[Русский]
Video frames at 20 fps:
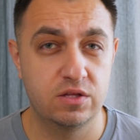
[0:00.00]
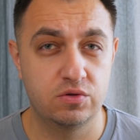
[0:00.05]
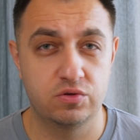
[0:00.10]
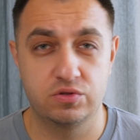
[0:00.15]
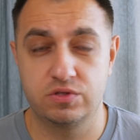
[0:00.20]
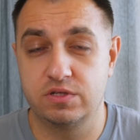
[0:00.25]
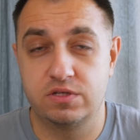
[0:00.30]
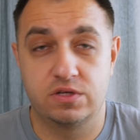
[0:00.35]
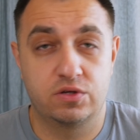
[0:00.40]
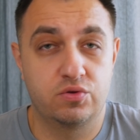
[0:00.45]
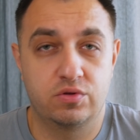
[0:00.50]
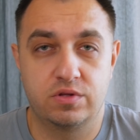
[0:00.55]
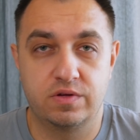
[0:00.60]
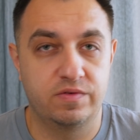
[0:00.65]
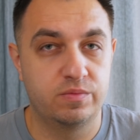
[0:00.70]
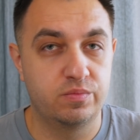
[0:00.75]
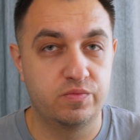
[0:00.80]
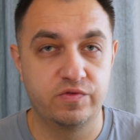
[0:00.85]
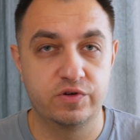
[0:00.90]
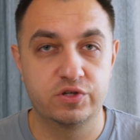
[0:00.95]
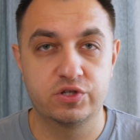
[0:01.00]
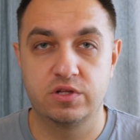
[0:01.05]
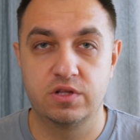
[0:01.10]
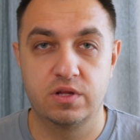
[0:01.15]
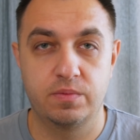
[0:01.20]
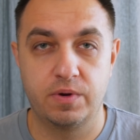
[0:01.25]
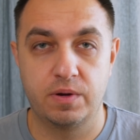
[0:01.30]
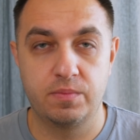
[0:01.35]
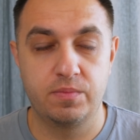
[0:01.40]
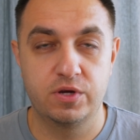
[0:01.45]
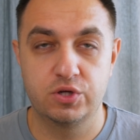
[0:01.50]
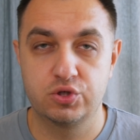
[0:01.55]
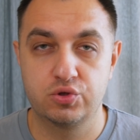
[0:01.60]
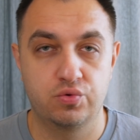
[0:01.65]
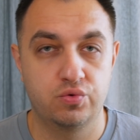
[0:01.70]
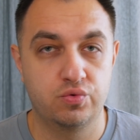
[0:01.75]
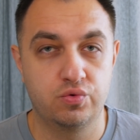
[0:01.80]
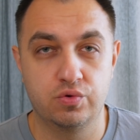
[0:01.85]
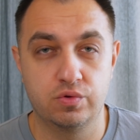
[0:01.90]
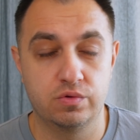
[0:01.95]
То есть, если кто-то вышел на
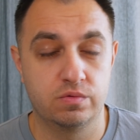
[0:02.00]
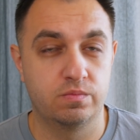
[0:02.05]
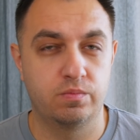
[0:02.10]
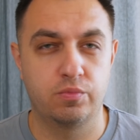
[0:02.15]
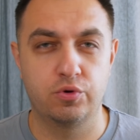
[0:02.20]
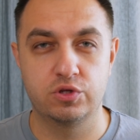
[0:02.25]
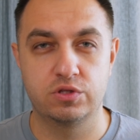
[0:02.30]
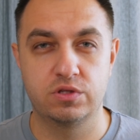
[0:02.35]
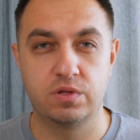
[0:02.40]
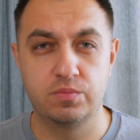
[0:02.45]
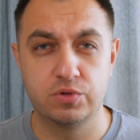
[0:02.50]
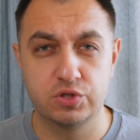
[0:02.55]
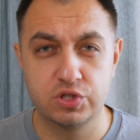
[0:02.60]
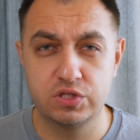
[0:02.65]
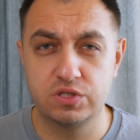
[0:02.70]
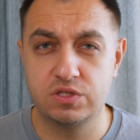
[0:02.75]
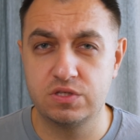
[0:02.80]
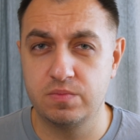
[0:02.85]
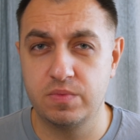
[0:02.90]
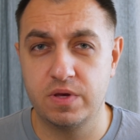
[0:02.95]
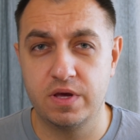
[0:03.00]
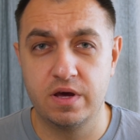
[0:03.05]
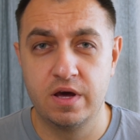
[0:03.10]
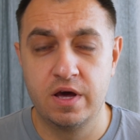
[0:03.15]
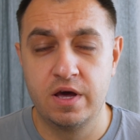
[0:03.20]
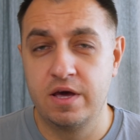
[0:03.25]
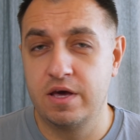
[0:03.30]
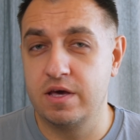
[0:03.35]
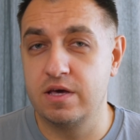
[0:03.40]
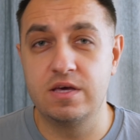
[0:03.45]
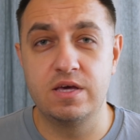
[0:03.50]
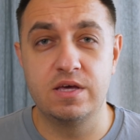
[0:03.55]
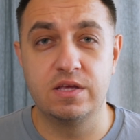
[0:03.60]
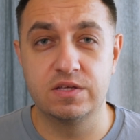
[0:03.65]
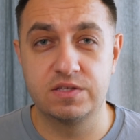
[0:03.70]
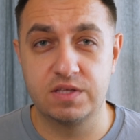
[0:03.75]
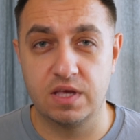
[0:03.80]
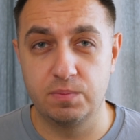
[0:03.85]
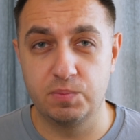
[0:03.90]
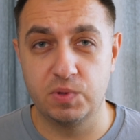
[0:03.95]
пробежку, он просто бежит себе и
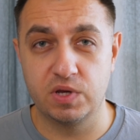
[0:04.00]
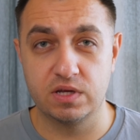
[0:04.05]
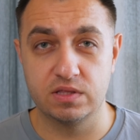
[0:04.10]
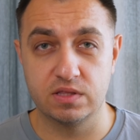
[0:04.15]
ни с кем не